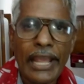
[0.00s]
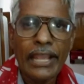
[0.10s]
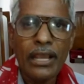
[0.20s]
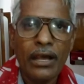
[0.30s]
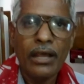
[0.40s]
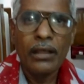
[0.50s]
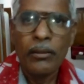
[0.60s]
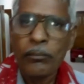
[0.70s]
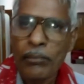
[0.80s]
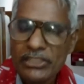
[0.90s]
అనేక
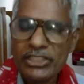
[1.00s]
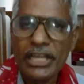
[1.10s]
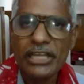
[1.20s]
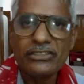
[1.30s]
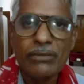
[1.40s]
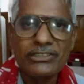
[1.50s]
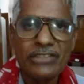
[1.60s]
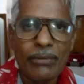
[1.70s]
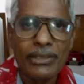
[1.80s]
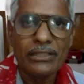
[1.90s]
మంచినీటి
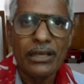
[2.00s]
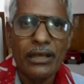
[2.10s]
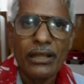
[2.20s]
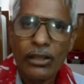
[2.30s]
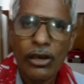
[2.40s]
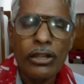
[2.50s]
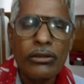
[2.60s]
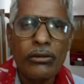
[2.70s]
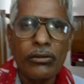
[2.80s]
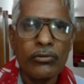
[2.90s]
సమస్యల మీద
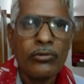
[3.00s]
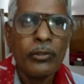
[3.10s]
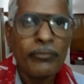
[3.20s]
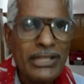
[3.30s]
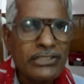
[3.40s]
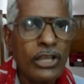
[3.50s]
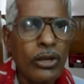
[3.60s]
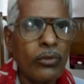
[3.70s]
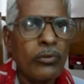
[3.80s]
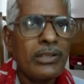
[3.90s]
కార్డులు
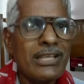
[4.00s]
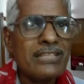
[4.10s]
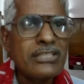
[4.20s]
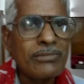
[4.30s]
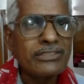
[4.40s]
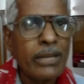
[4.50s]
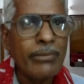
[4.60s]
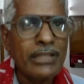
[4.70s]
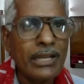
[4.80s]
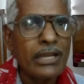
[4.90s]
పింఛన్లు ఈ సమస్యల
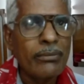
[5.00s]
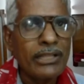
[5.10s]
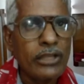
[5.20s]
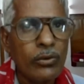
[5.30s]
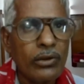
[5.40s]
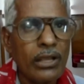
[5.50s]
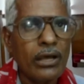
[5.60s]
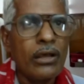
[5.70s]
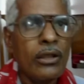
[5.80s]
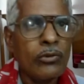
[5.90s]
మీద అన్నిటి మీద కూడా
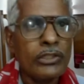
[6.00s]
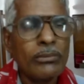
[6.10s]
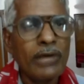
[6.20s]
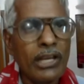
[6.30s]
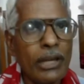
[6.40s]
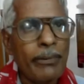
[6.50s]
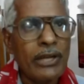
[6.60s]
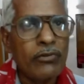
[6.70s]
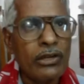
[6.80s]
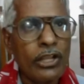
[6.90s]
ఉద్యమాలు
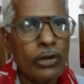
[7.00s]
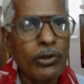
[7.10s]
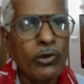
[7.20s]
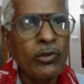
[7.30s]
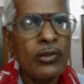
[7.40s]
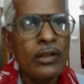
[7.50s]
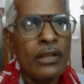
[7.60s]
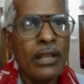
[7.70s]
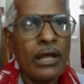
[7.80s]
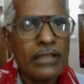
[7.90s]
నడిపినటువంటి అనుభవం
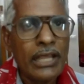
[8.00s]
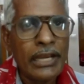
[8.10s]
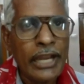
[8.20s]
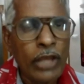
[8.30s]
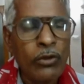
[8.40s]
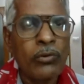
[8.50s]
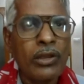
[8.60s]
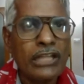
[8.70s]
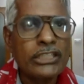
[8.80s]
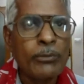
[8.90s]
అందుకని నేను
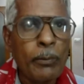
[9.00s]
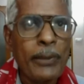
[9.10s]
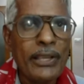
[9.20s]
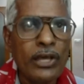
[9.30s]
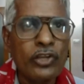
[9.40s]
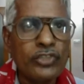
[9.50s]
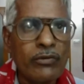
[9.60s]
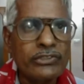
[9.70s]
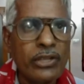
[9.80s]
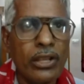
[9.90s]
గత ముప్పై ఆరు
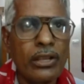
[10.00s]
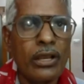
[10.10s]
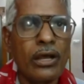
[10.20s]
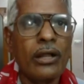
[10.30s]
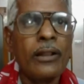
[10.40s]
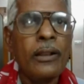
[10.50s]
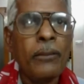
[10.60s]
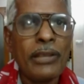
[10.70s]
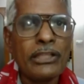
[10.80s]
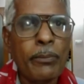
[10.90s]
సంవత్సరాలుగా
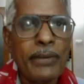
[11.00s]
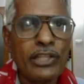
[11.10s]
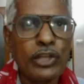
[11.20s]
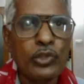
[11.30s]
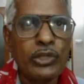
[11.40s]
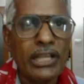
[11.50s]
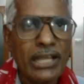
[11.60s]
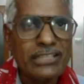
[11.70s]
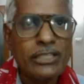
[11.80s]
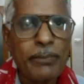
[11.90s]
పేద ప్రజలతోటి
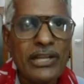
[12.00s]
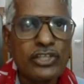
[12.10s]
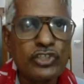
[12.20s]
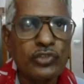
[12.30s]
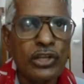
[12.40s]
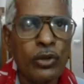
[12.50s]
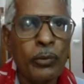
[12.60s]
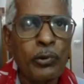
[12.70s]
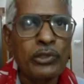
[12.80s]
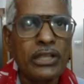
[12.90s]
కలిసి
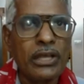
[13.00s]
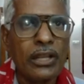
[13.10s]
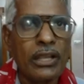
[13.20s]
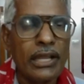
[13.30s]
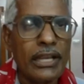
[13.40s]
పనిచేస్తున్నాను పూర్తికాలం